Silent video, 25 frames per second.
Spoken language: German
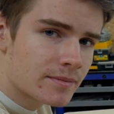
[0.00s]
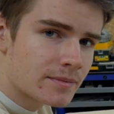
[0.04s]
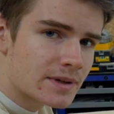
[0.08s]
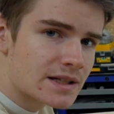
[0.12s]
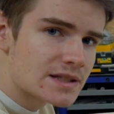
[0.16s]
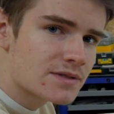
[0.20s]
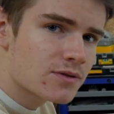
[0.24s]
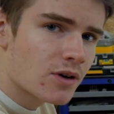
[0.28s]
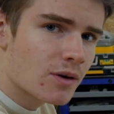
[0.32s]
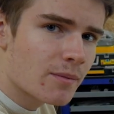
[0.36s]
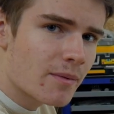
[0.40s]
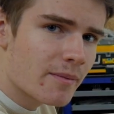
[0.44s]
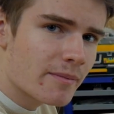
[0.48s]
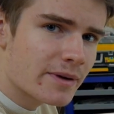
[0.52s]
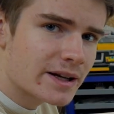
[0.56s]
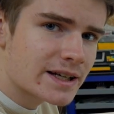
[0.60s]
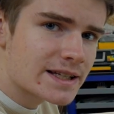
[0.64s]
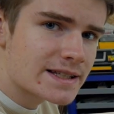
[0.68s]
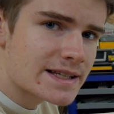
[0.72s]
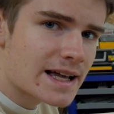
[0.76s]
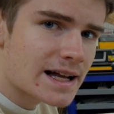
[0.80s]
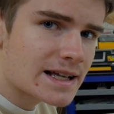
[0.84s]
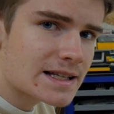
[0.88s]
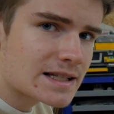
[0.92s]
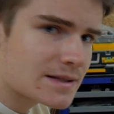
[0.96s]
Jetzt wollen wir mal
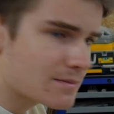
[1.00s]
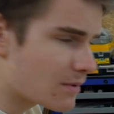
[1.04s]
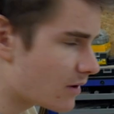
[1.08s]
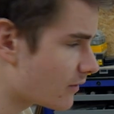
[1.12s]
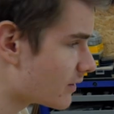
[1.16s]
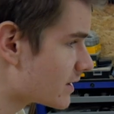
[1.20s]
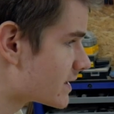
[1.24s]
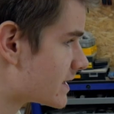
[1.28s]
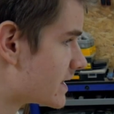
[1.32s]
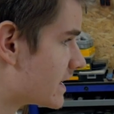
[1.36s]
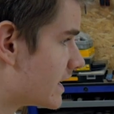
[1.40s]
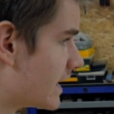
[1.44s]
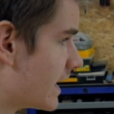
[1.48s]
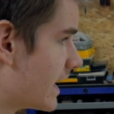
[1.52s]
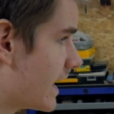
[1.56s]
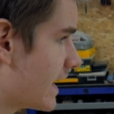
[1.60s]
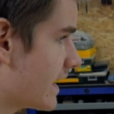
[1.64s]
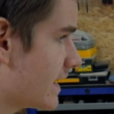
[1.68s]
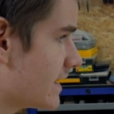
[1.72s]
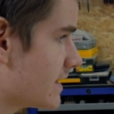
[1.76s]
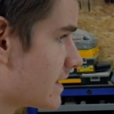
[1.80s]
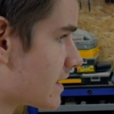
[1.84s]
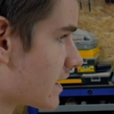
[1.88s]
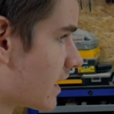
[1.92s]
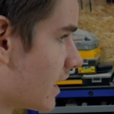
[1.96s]
das erste Mal was
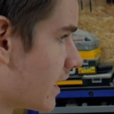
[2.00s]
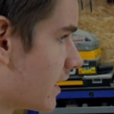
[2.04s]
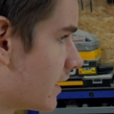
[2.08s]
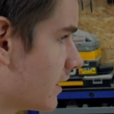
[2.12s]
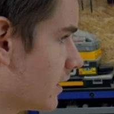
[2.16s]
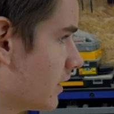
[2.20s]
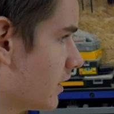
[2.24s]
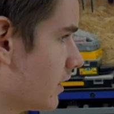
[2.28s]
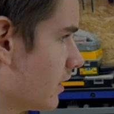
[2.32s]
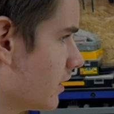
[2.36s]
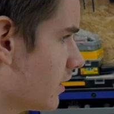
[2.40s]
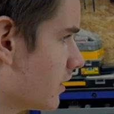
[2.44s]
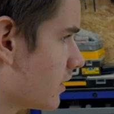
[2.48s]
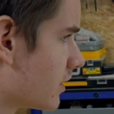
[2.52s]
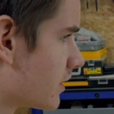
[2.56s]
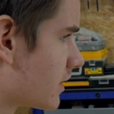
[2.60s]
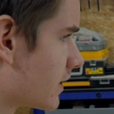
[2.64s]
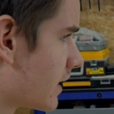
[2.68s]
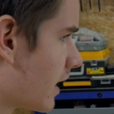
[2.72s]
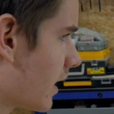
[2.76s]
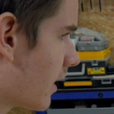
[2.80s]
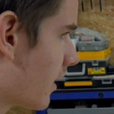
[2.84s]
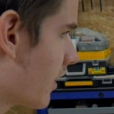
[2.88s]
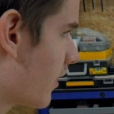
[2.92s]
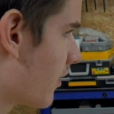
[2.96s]
lasern. Ne?
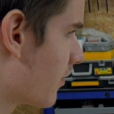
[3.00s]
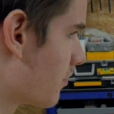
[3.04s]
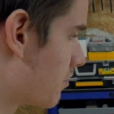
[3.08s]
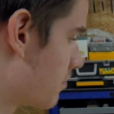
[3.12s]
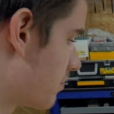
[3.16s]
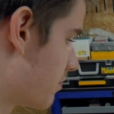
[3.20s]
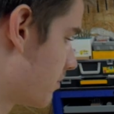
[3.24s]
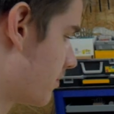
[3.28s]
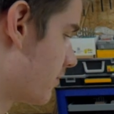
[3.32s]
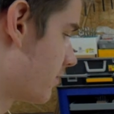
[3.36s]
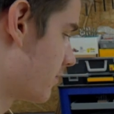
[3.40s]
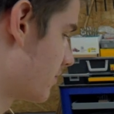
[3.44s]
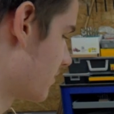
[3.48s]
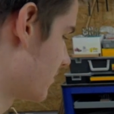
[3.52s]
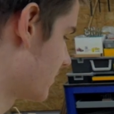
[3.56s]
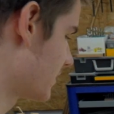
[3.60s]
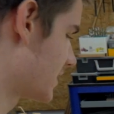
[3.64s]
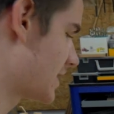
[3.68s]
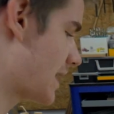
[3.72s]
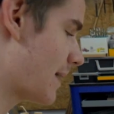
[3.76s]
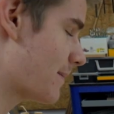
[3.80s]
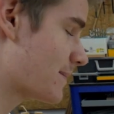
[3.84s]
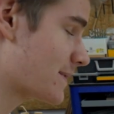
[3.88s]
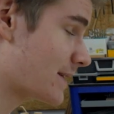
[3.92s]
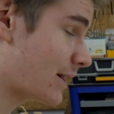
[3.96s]
Da,
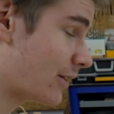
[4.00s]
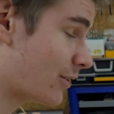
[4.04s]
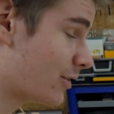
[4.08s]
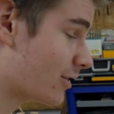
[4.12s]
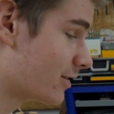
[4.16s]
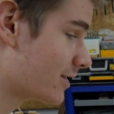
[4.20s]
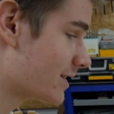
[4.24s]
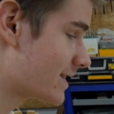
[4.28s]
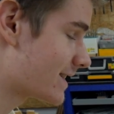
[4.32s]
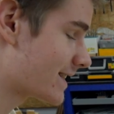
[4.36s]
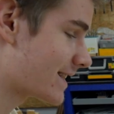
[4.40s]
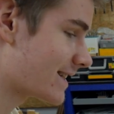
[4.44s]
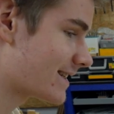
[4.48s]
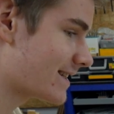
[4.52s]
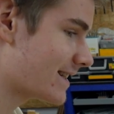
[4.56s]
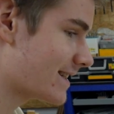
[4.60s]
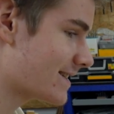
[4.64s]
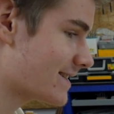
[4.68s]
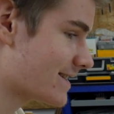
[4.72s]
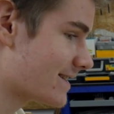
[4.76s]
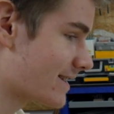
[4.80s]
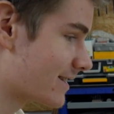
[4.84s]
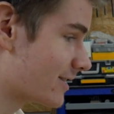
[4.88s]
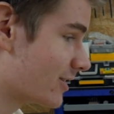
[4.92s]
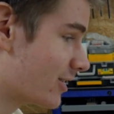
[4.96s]
ich hab's auch noch nicht
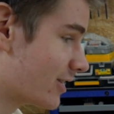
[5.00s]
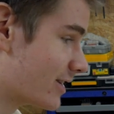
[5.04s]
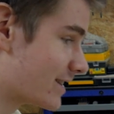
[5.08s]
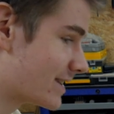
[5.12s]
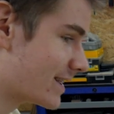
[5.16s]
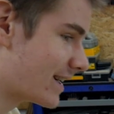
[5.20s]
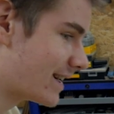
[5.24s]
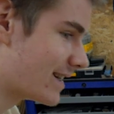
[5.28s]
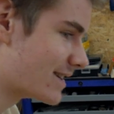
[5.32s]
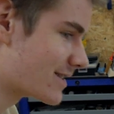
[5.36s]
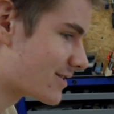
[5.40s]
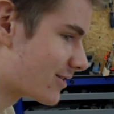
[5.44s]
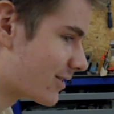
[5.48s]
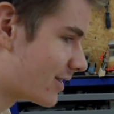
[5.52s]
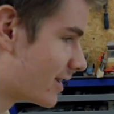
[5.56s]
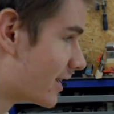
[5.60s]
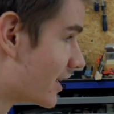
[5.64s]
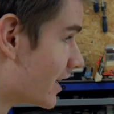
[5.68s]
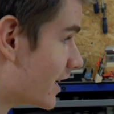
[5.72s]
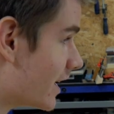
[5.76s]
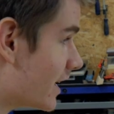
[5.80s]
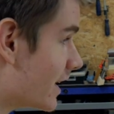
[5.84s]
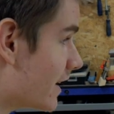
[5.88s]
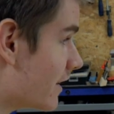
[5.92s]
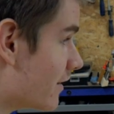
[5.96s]
getestet, Leute. Also,
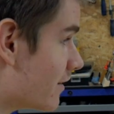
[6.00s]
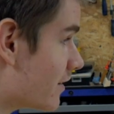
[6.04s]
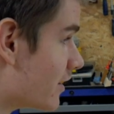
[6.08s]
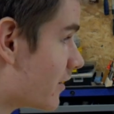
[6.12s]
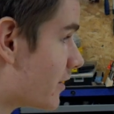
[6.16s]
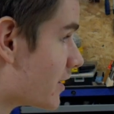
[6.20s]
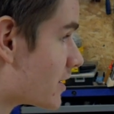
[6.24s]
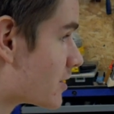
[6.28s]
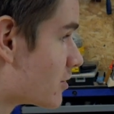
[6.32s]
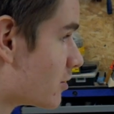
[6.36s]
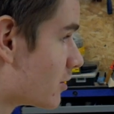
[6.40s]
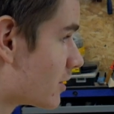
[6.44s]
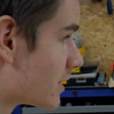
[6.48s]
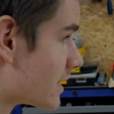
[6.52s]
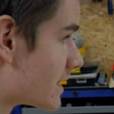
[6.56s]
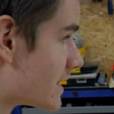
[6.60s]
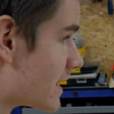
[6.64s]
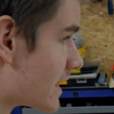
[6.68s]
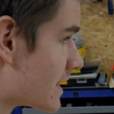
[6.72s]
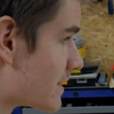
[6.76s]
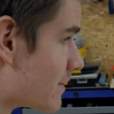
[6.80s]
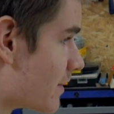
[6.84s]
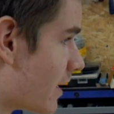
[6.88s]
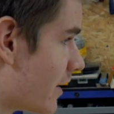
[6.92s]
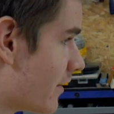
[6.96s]
wir versuchen das
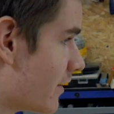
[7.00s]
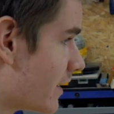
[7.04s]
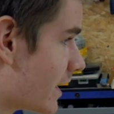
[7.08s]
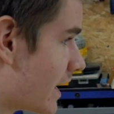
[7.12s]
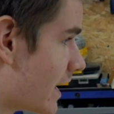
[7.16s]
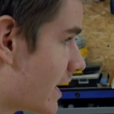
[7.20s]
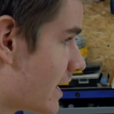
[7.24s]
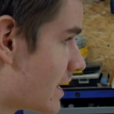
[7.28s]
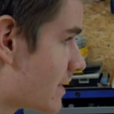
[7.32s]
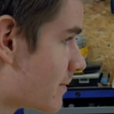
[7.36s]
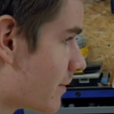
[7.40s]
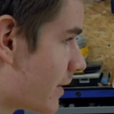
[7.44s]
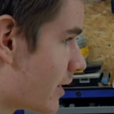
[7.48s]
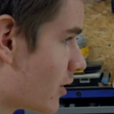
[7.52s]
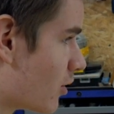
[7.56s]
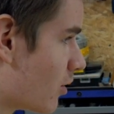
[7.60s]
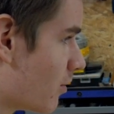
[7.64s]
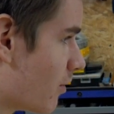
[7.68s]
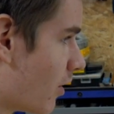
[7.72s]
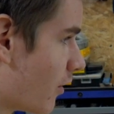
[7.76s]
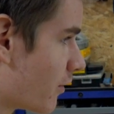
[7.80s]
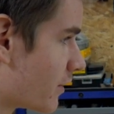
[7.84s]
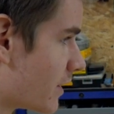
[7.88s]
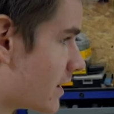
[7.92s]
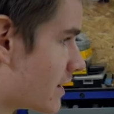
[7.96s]
jetzt mal. Wir gehen jetzt mal hier
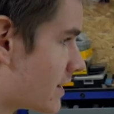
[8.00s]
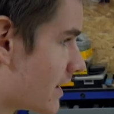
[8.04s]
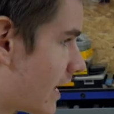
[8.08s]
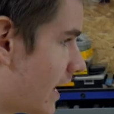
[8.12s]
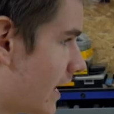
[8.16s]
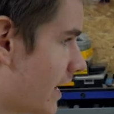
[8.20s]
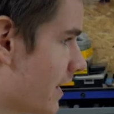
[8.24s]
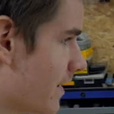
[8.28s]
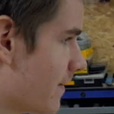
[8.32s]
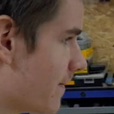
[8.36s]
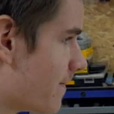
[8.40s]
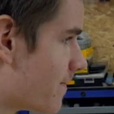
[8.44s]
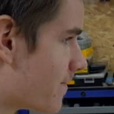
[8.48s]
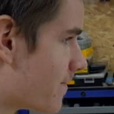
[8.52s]
oben auf Datei.